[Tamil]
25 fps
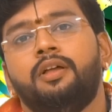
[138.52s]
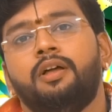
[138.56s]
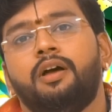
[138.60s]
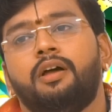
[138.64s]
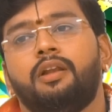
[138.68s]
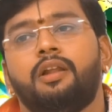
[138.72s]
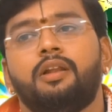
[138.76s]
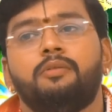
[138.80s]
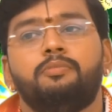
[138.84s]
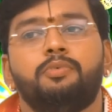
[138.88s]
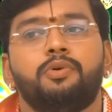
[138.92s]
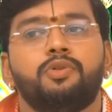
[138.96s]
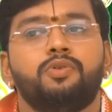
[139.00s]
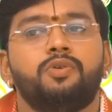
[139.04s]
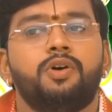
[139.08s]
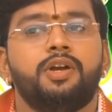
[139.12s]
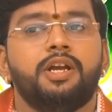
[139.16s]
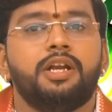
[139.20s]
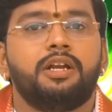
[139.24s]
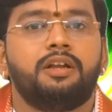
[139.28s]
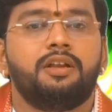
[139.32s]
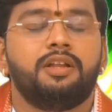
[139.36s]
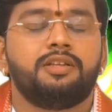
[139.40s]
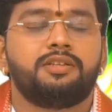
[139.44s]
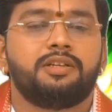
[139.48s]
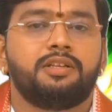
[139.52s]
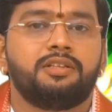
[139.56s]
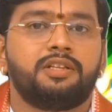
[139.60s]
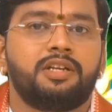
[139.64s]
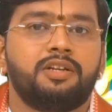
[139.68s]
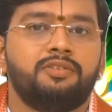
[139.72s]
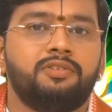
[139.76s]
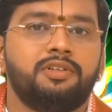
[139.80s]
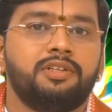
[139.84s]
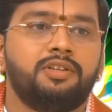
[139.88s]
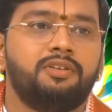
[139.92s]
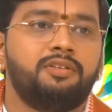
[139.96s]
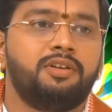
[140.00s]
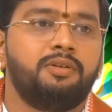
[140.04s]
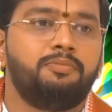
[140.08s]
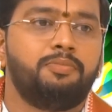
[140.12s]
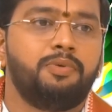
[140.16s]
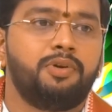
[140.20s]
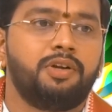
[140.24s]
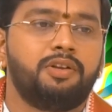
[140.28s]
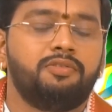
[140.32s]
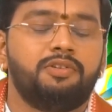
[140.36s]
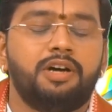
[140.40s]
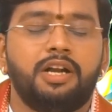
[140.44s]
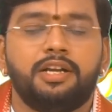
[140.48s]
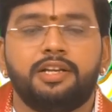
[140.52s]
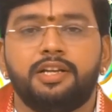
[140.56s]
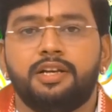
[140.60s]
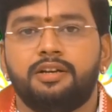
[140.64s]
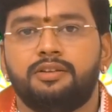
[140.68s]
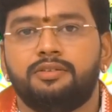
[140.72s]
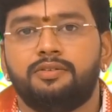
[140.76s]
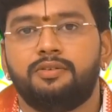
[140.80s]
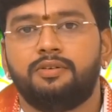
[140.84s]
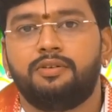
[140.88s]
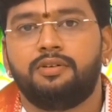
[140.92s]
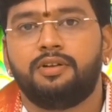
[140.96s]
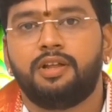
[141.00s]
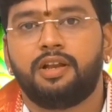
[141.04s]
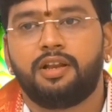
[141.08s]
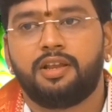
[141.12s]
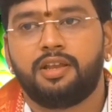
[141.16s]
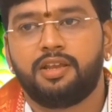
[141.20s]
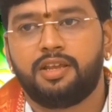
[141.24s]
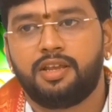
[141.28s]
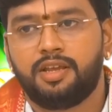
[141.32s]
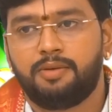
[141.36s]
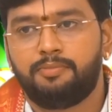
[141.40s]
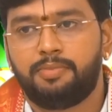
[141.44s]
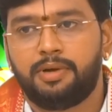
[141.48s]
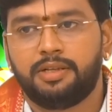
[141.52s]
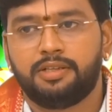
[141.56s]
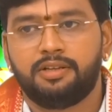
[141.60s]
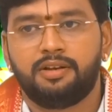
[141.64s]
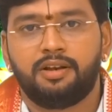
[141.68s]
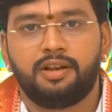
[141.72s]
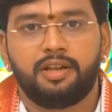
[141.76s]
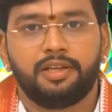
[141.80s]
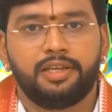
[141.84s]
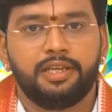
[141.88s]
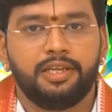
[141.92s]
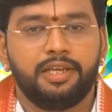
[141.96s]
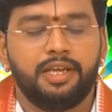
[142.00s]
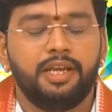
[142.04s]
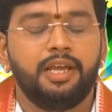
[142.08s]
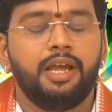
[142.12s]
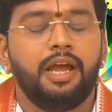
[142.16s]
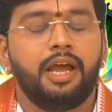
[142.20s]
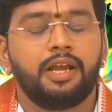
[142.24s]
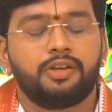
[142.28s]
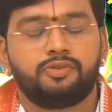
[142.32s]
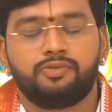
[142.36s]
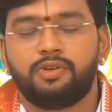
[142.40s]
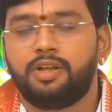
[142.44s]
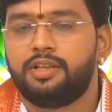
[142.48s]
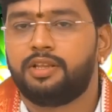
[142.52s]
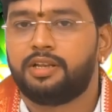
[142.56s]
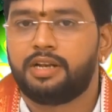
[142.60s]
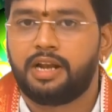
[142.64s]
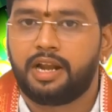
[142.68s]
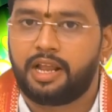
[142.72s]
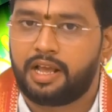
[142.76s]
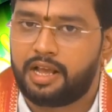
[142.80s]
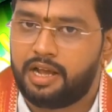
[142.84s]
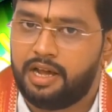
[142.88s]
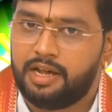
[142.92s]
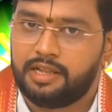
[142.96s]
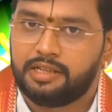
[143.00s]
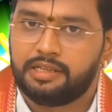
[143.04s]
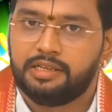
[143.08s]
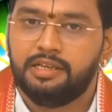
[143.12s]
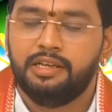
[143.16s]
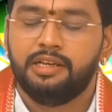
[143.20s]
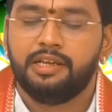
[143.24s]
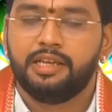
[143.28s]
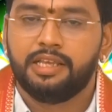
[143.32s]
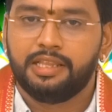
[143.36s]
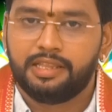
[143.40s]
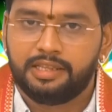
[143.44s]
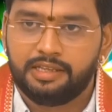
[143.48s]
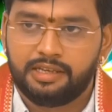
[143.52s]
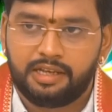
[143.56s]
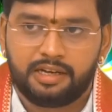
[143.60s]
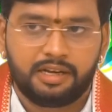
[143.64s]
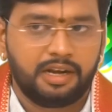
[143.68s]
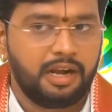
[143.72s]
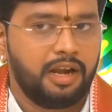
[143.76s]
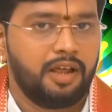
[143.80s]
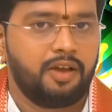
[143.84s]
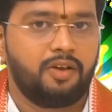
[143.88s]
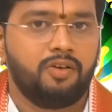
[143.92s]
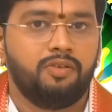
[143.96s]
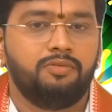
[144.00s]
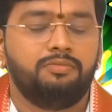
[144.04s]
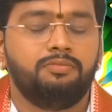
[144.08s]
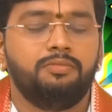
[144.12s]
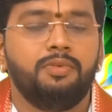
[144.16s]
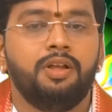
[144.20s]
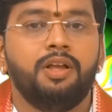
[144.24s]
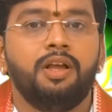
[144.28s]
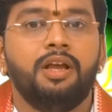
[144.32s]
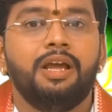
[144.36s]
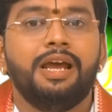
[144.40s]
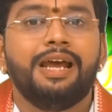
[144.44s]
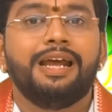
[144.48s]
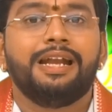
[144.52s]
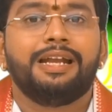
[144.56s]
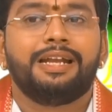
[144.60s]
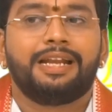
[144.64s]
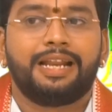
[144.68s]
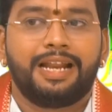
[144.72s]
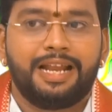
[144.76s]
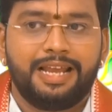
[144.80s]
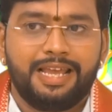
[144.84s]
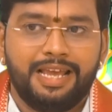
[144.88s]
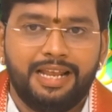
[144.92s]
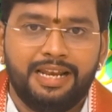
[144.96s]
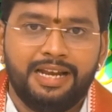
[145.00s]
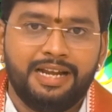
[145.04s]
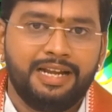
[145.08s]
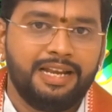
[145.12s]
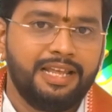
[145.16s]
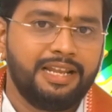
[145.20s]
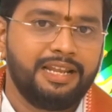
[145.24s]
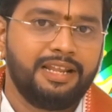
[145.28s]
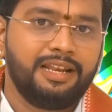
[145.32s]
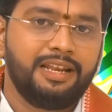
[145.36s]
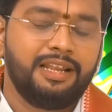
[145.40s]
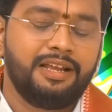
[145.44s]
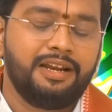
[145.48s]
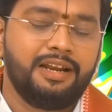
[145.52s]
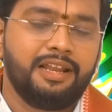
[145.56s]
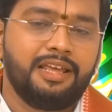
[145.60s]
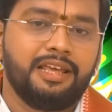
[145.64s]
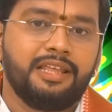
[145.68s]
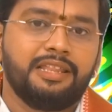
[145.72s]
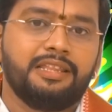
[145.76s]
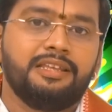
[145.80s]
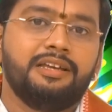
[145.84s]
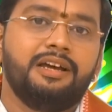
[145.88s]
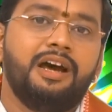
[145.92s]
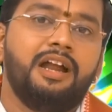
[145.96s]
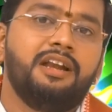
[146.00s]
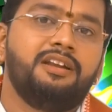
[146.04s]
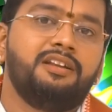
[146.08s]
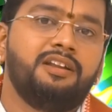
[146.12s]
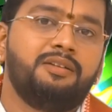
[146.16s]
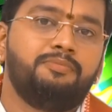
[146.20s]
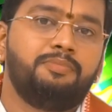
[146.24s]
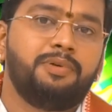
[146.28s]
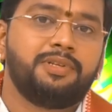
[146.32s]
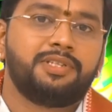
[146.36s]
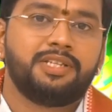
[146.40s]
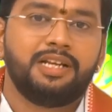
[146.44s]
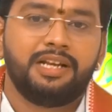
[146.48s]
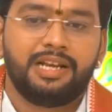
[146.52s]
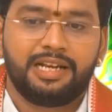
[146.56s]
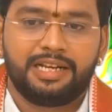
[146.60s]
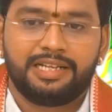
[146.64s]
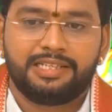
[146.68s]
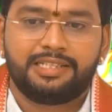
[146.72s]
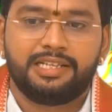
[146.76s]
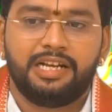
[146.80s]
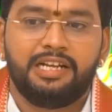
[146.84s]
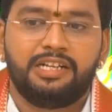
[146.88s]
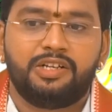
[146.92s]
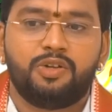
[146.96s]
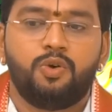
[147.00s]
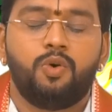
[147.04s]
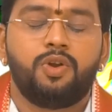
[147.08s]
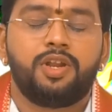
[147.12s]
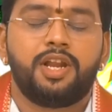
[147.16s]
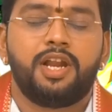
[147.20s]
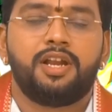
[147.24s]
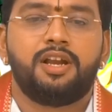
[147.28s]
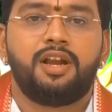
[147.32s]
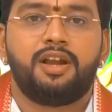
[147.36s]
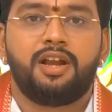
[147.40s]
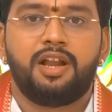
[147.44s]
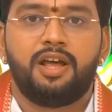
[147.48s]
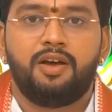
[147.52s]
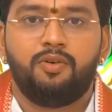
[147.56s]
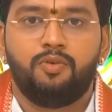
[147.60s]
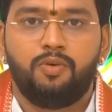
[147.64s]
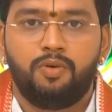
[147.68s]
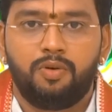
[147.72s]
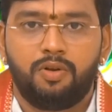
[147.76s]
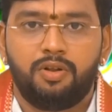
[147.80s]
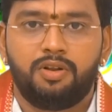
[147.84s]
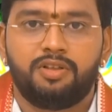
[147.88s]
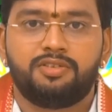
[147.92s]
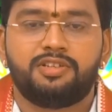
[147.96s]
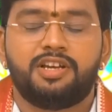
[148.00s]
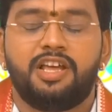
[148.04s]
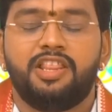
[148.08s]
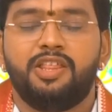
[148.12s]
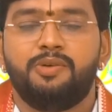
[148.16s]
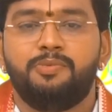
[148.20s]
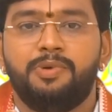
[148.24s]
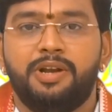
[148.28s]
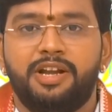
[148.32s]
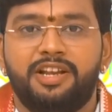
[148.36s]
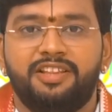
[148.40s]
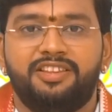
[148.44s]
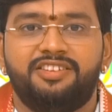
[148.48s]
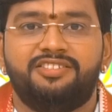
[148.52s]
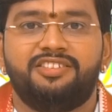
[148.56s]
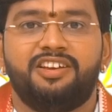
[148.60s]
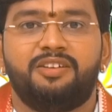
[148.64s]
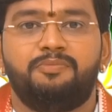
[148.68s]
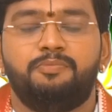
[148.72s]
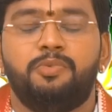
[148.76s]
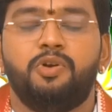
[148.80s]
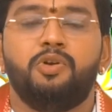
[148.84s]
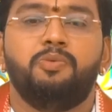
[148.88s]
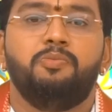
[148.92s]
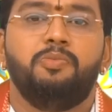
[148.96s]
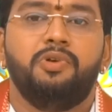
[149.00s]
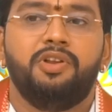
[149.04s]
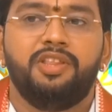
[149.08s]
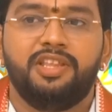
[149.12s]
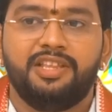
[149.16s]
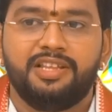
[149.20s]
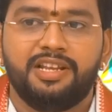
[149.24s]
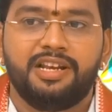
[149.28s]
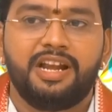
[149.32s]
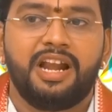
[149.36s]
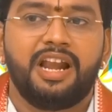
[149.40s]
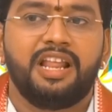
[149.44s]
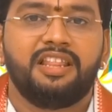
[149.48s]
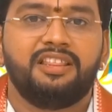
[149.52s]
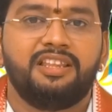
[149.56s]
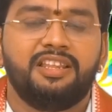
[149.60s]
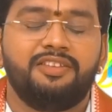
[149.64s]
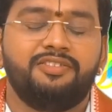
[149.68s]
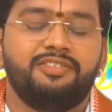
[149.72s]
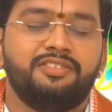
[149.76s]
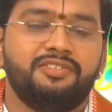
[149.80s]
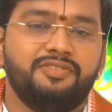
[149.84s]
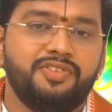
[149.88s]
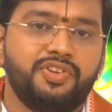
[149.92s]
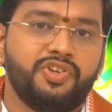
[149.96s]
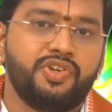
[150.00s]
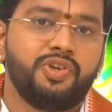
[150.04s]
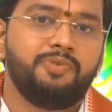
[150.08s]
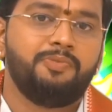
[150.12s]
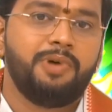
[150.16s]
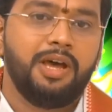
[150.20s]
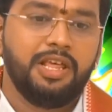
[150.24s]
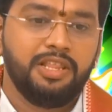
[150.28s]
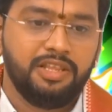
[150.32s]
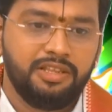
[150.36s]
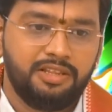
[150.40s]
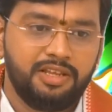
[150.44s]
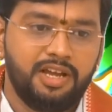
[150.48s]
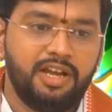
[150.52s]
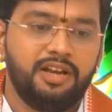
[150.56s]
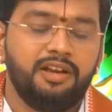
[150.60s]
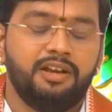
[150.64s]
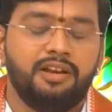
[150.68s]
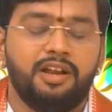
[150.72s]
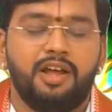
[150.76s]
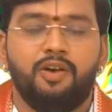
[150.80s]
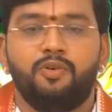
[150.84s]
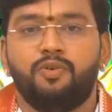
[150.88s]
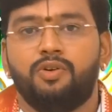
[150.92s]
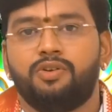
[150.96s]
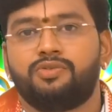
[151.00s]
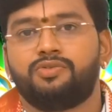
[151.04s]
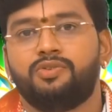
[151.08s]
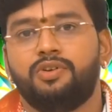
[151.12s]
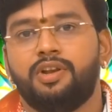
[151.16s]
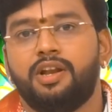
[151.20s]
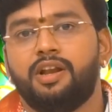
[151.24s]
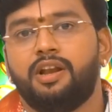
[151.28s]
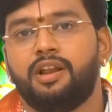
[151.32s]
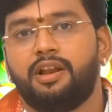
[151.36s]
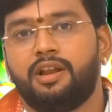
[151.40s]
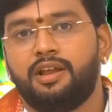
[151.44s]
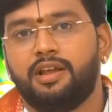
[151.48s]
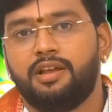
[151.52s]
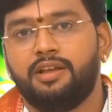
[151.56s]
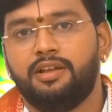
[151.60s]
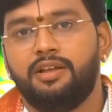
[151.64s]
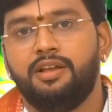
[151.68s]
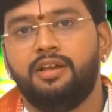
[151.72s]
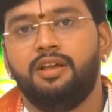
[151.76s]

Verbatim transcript: அதனால் பொதுவாக எட்டில் சந்திரன் வந்தோடனே போட்டு வாட்டி எடுத்துருன்னு நிறைய இருக்கீங்க ஆக்சுவலாக அது நடக்காது இதுதான் நடக்கும் ட்ரையல் அண்ட் எரரில் கிடையாது ஹண்ட்ரட் பர்சன்ட் ரிசல்ட் ஓரியன்டாக நான் ஒரு ஒரு ஜாதகமே எடுத்து செக் பண்ணும்பொழுது இது நடந்த விஷயம் அதுதான் நான் உங்களுக்கு சொல்லிகிட்டு